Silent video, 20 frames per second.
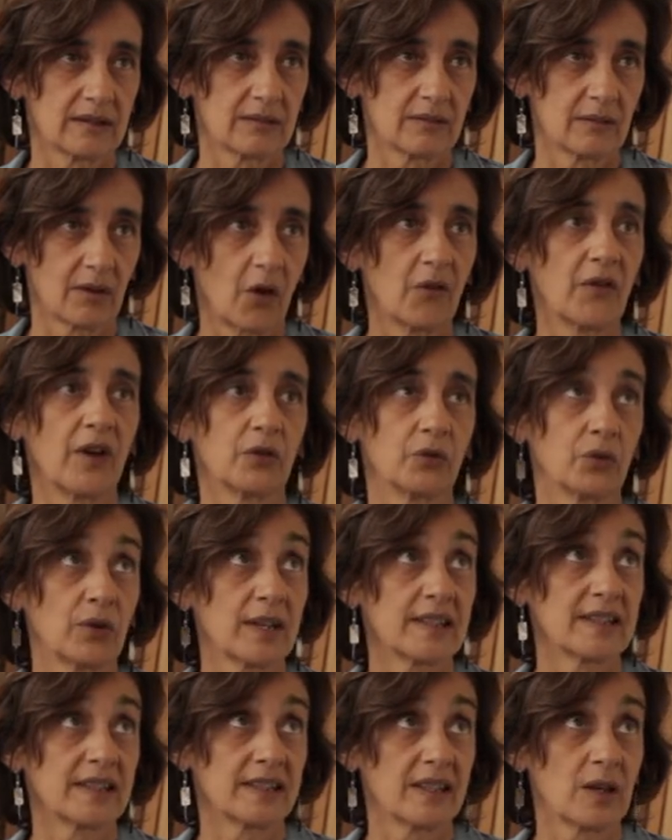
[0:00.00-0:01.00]
enfin, en tout cas,
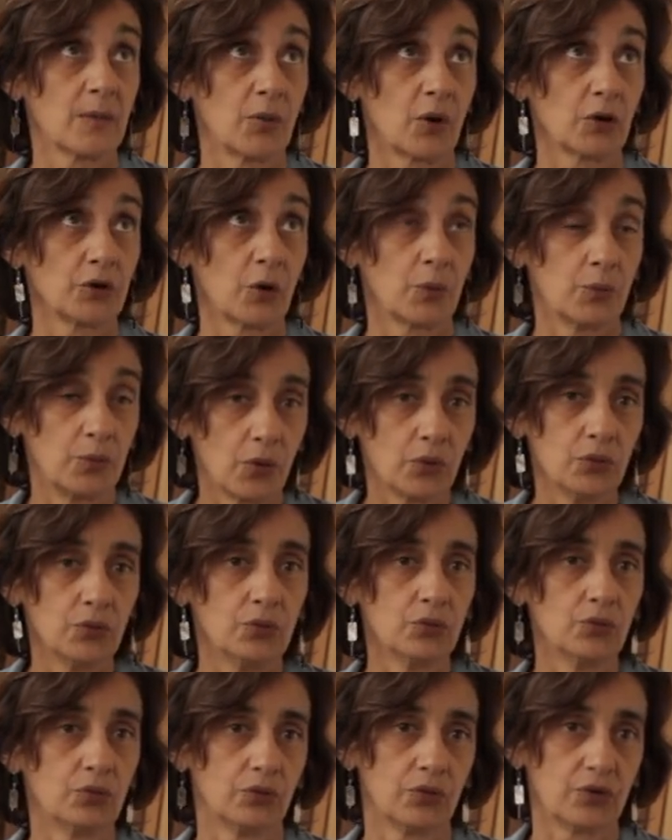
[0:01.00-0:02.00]
ce qui est important pour
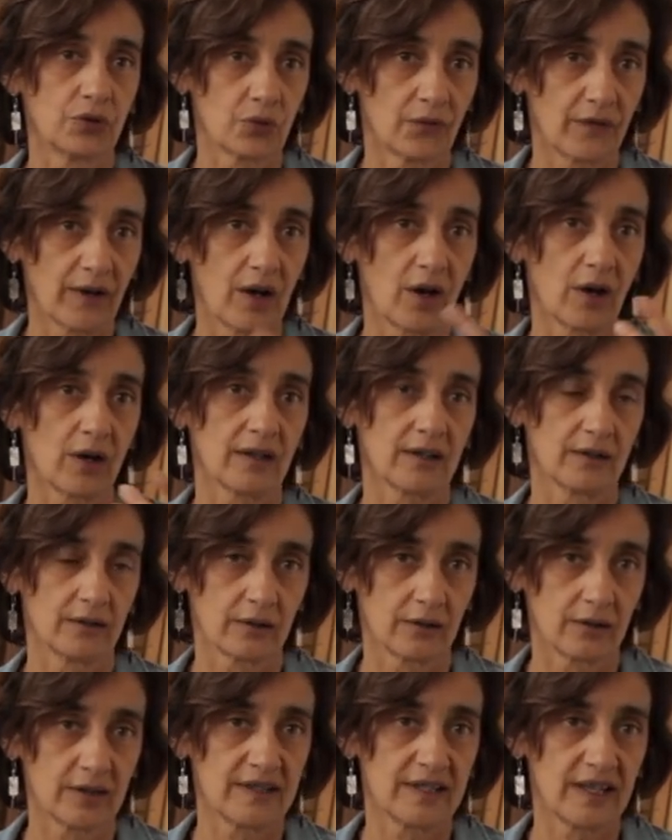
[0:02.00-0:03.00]
nous, de ce qu'on va
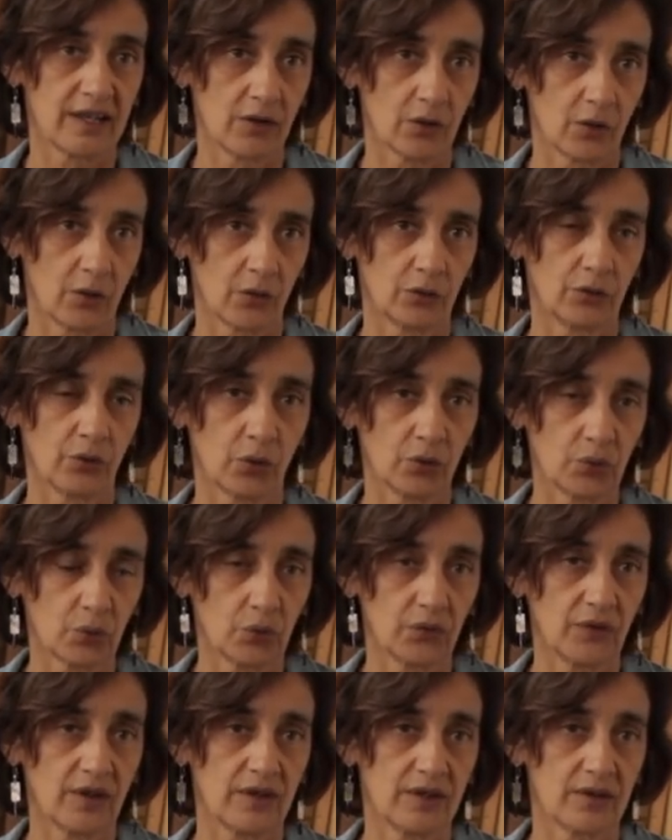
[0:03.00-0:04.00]
essayer de
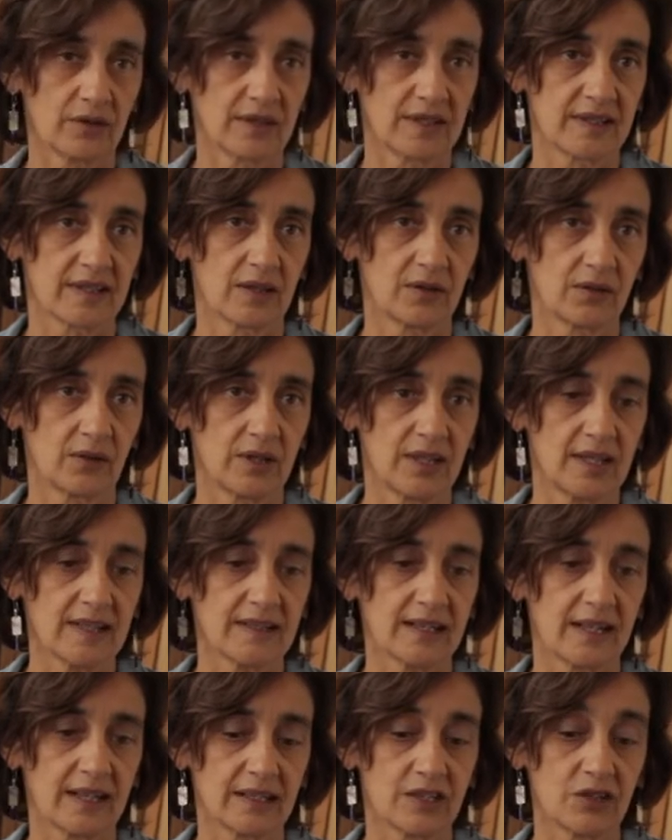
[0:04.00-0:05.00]
retrouver dans ces ateliers,
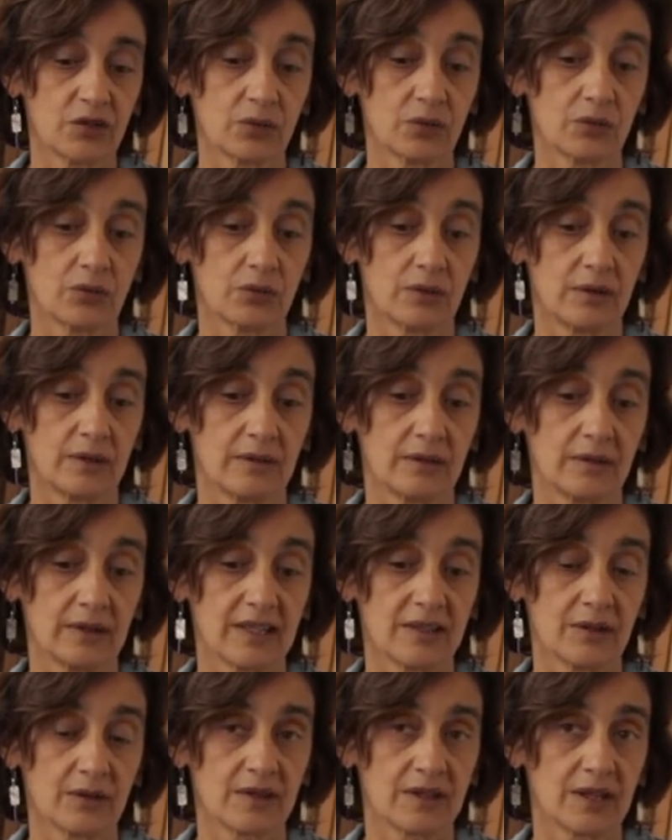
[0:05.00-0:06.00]
c'est la question de
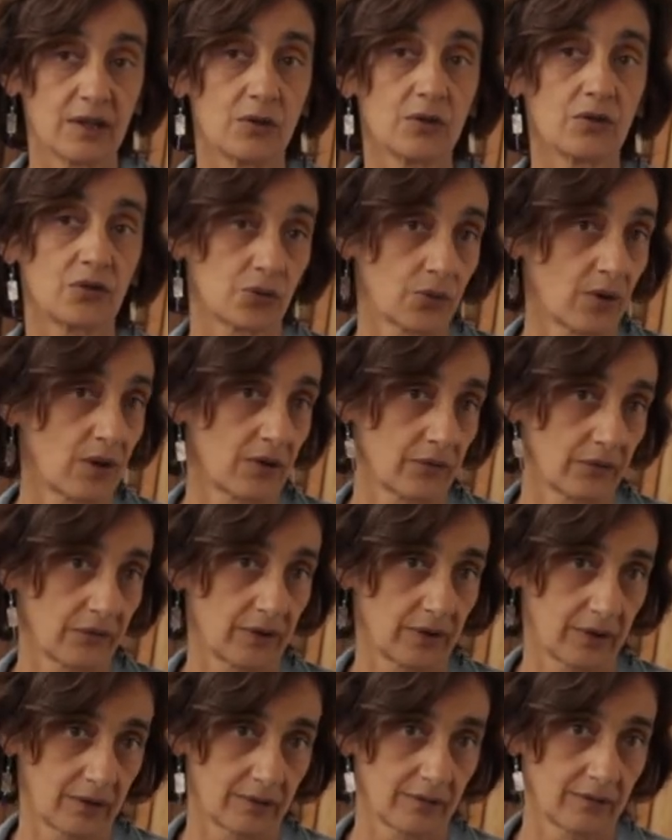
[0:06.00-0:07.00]
qu'est-ce que c'est que le soin, en fait.
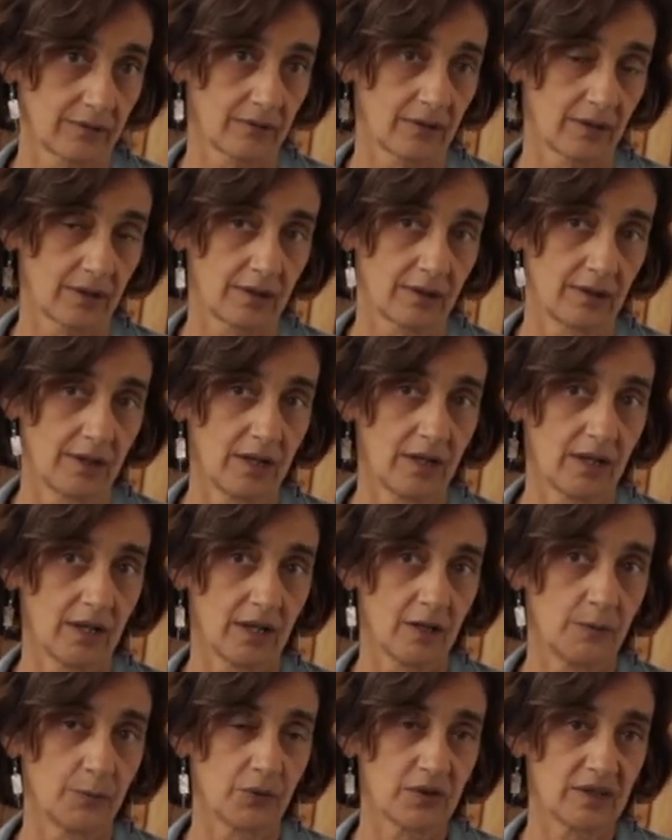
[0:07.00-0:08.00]
Et
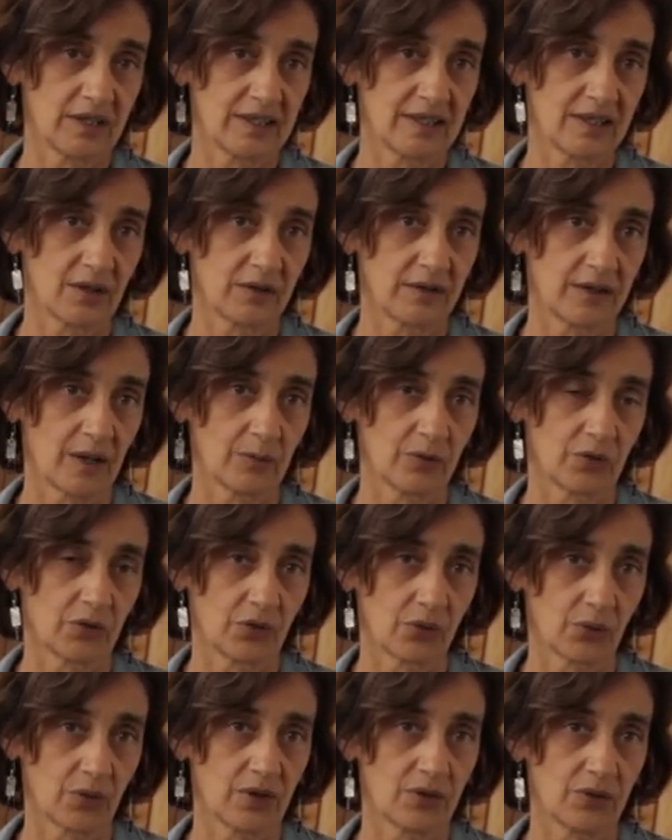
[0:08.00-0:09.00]
de poser ça en termes de
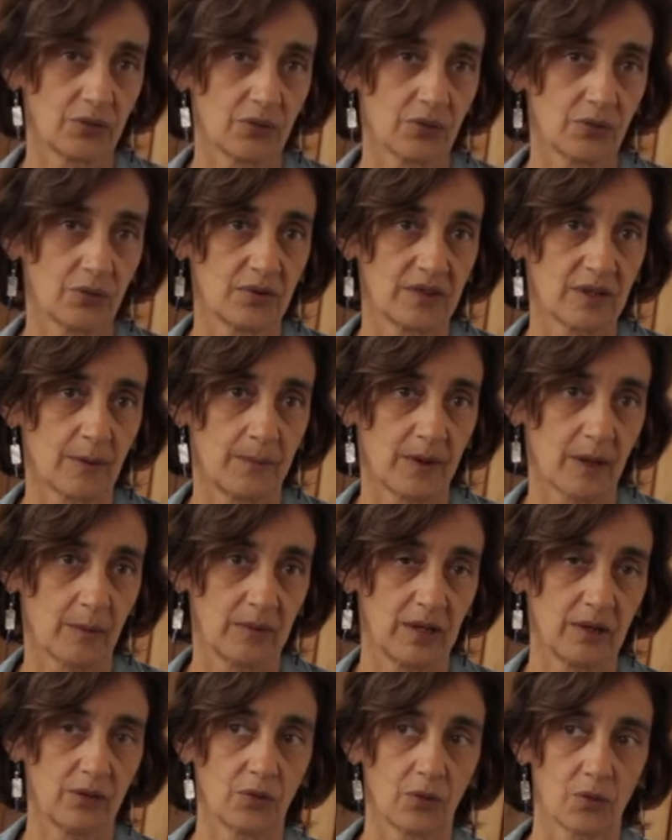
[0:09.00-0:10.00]
soins, du coup, ça
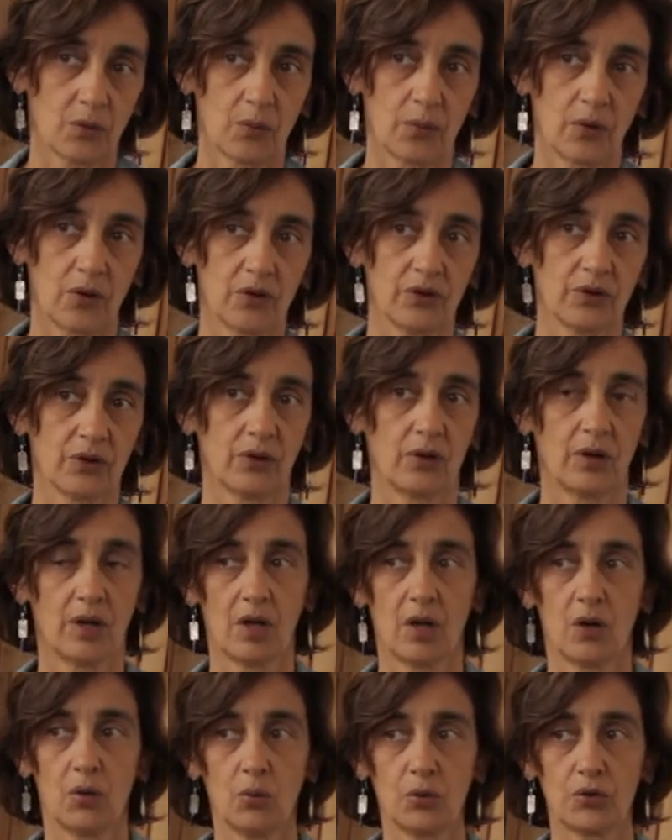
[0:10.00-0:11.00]
permet de comprendre
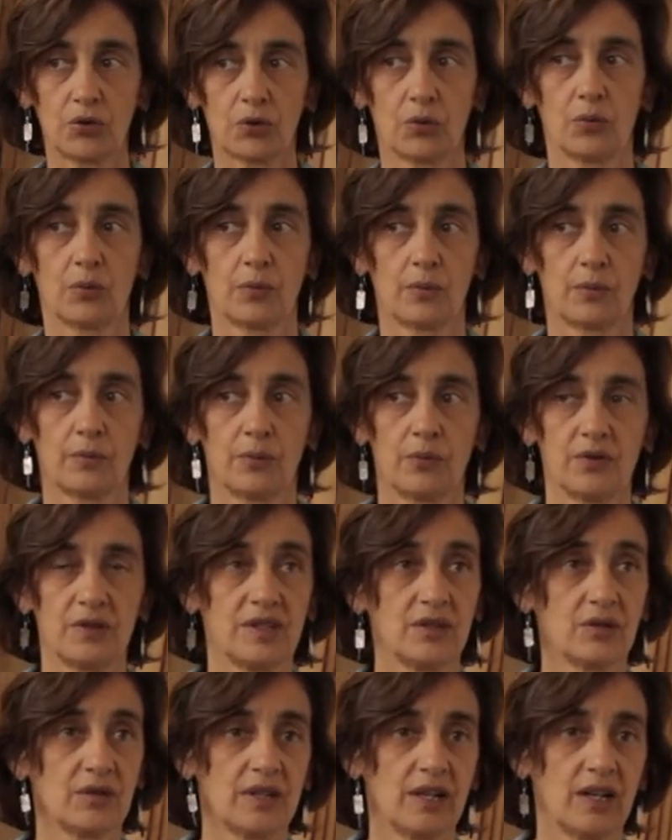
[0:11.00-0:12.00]
où sont
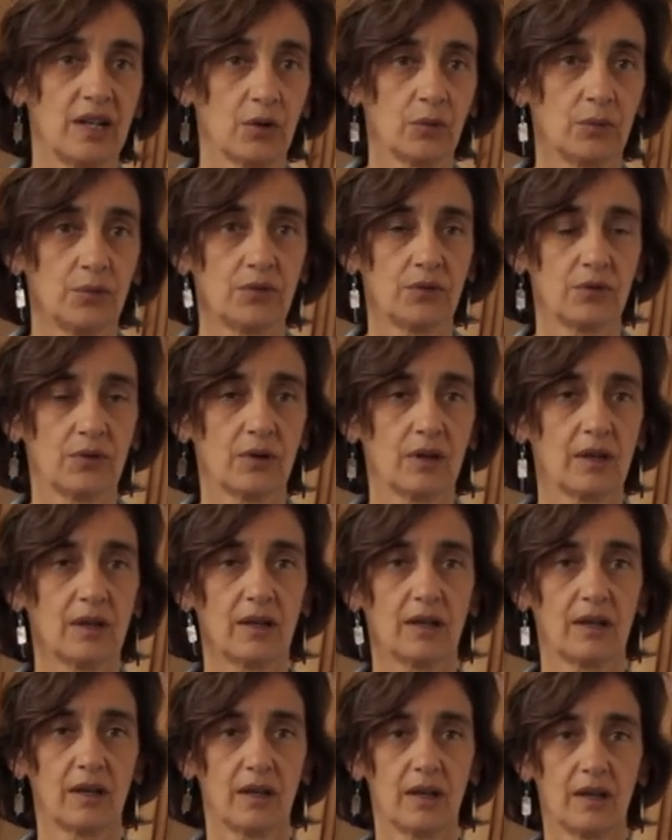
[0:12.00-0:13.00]
positionnées les ruptures
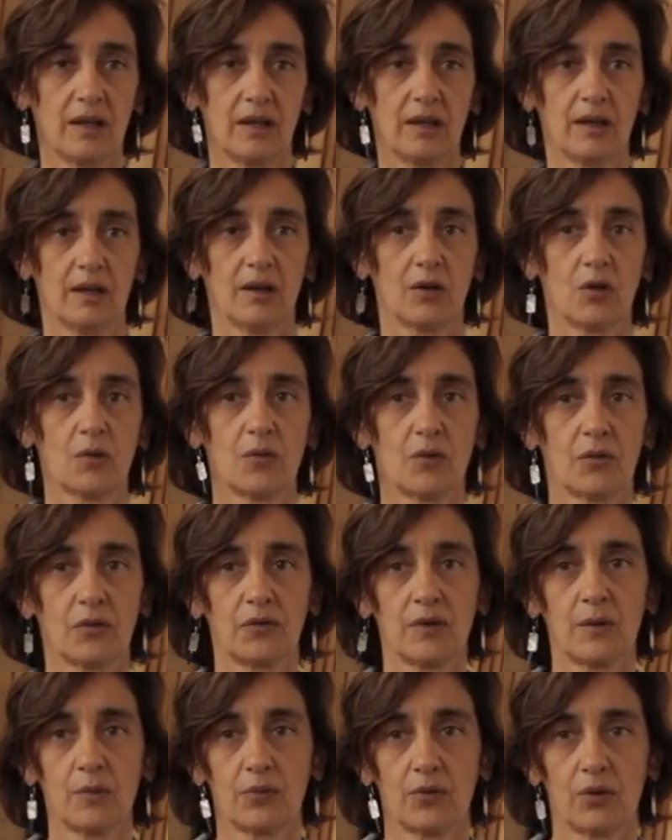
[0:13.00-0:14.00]
et comment on
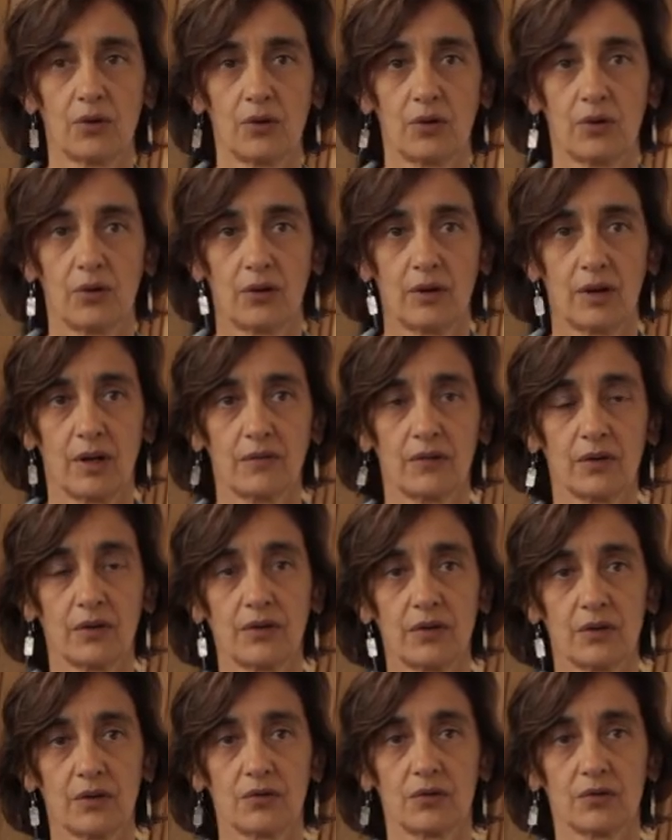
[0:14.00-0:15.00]
fait pour euh,
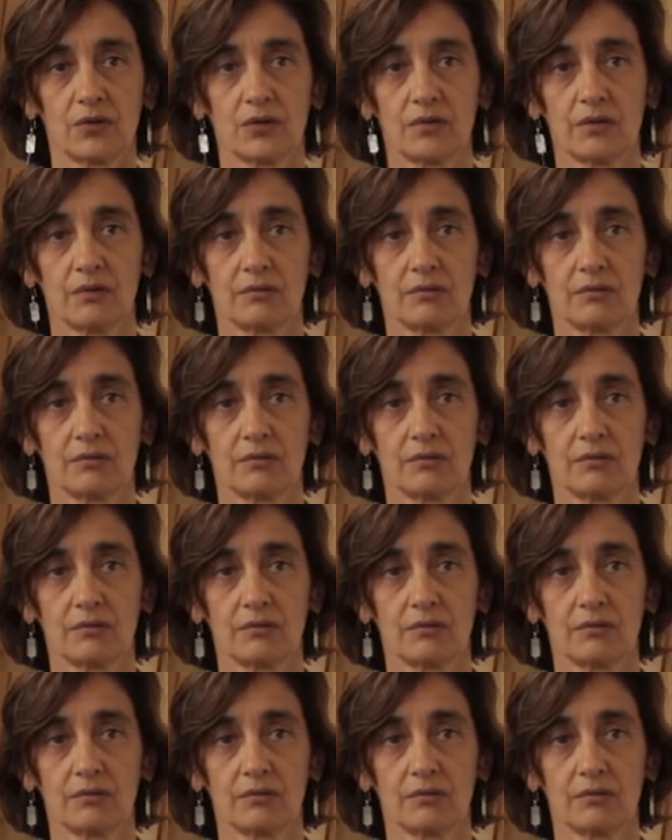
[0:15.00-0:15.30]
inventer autre chose.